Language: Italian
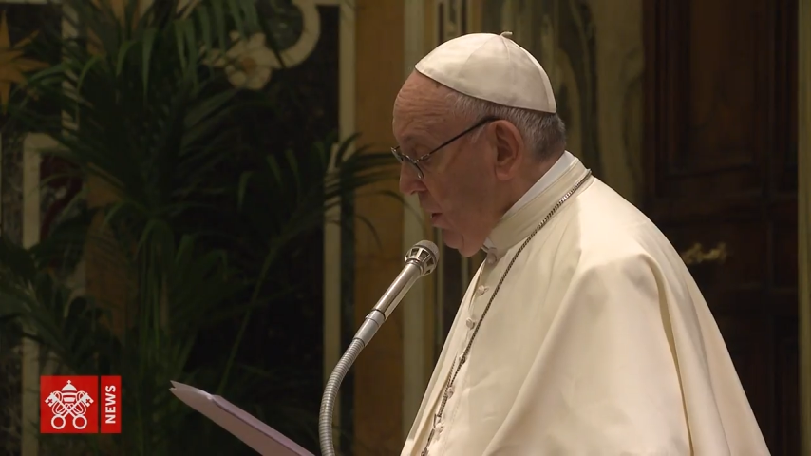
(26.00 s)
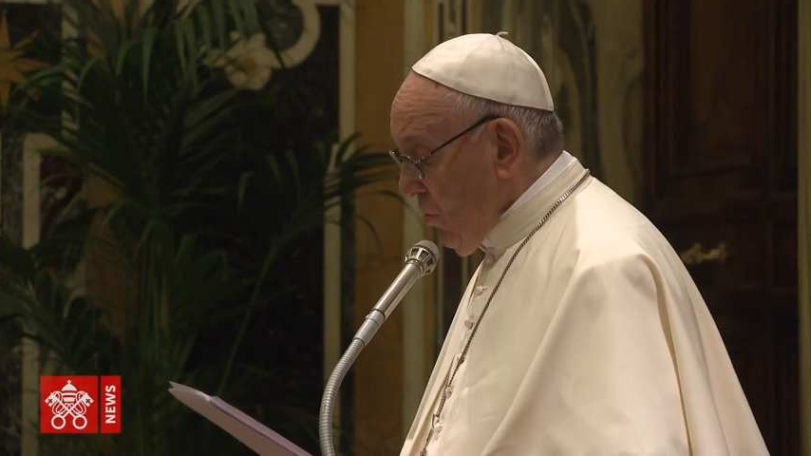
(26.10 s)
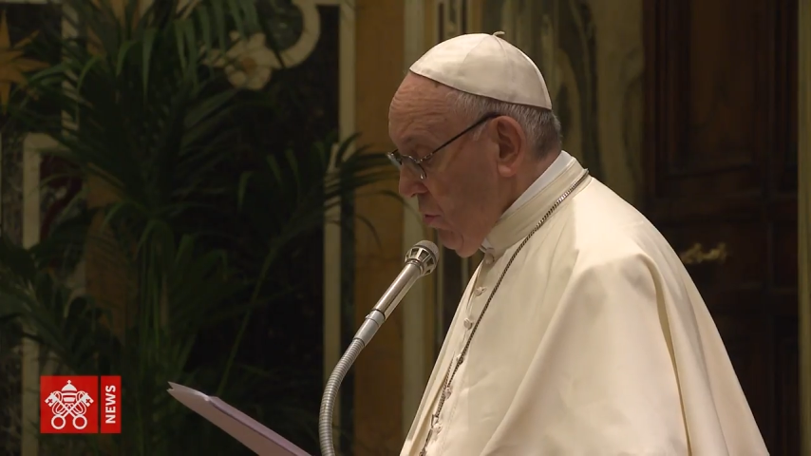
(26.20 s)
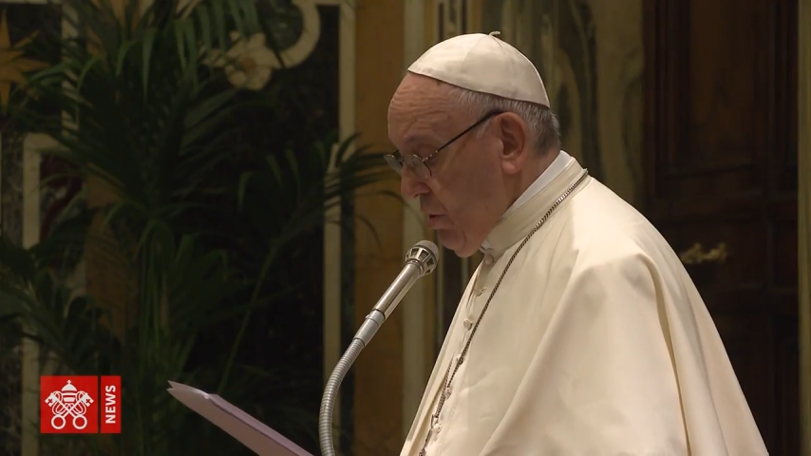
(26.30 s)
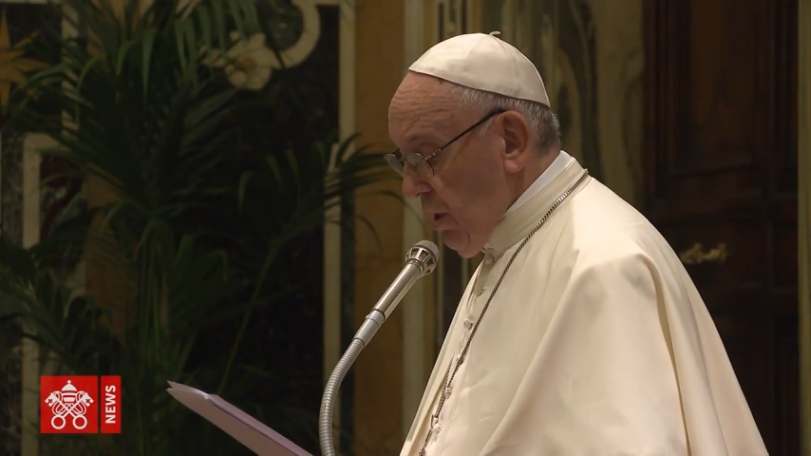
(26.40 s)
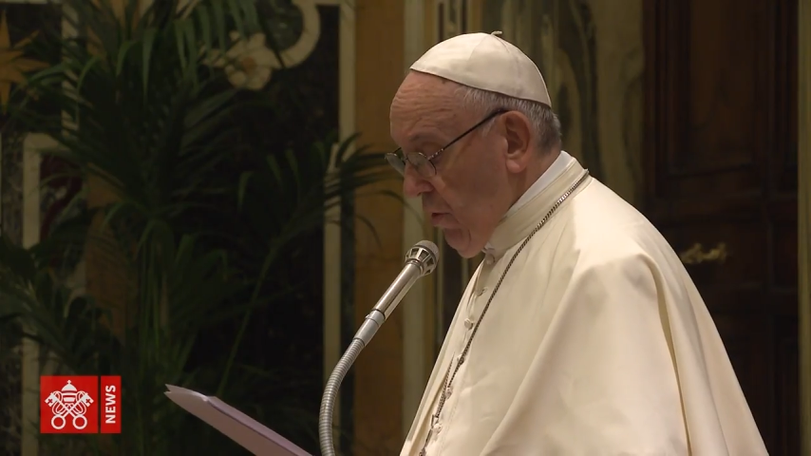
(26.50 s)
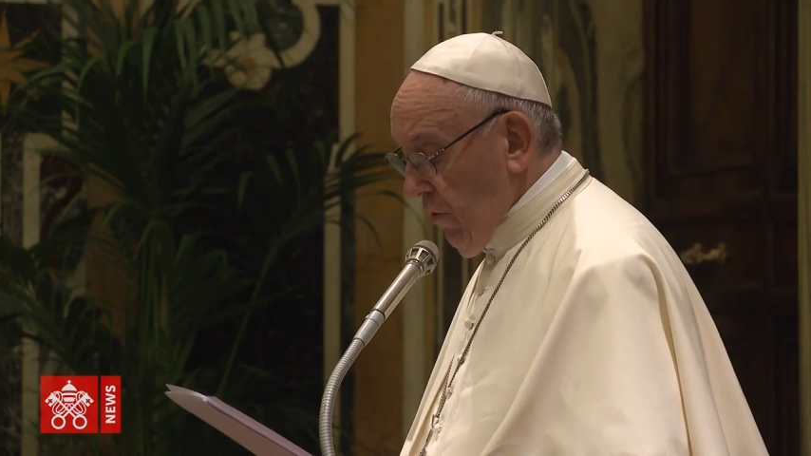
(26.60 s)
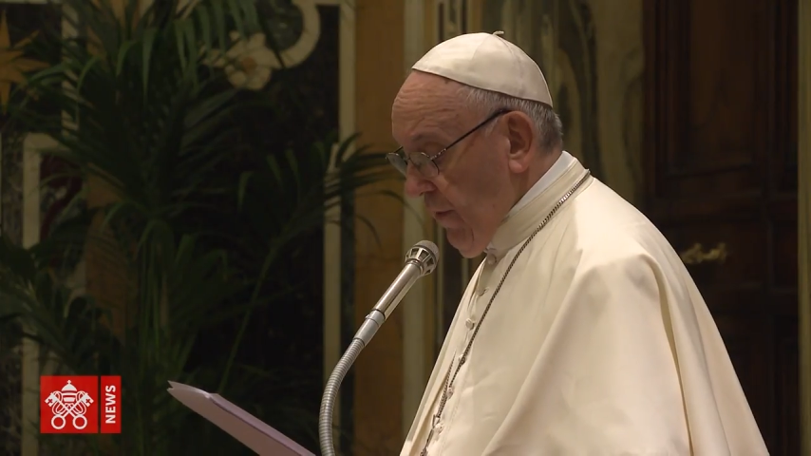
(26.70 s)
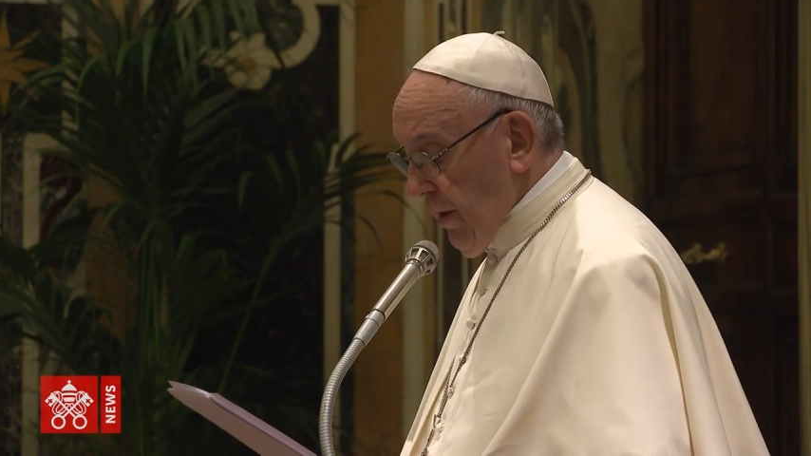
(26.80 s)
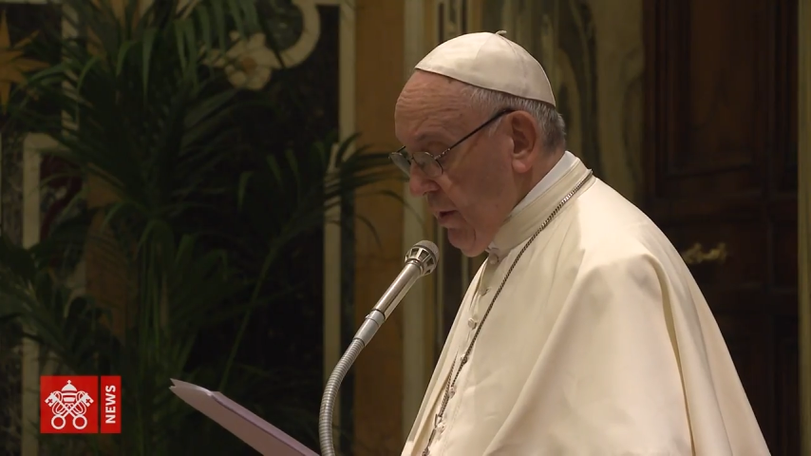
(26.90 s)
tutti i
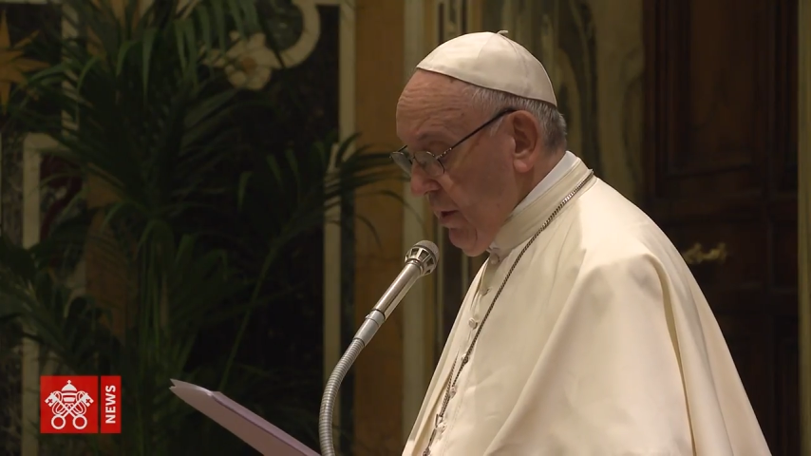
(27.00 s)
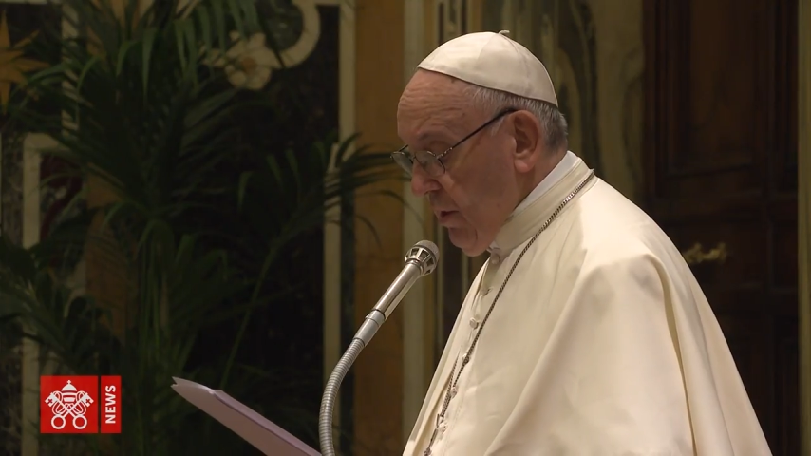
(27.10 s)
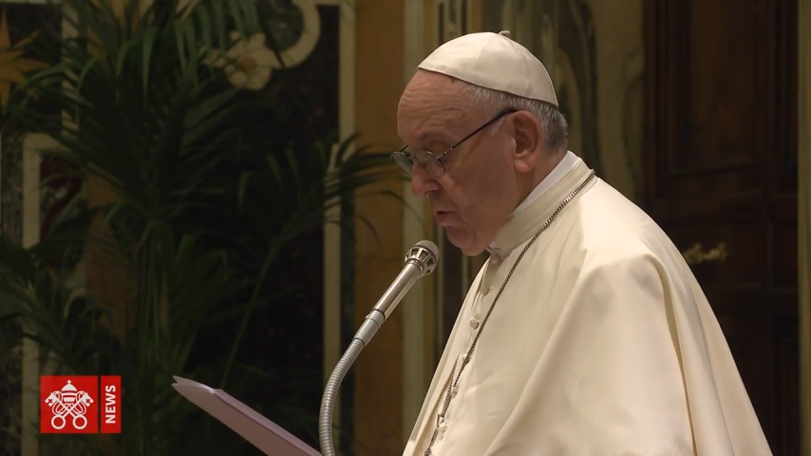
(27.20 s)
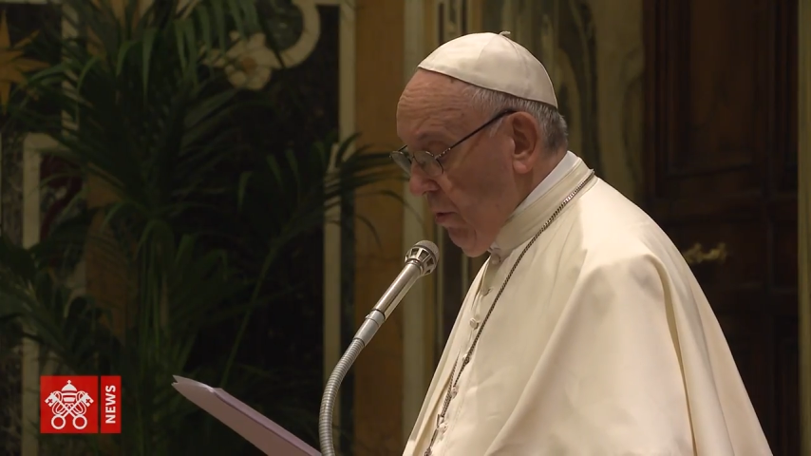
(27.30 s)
governi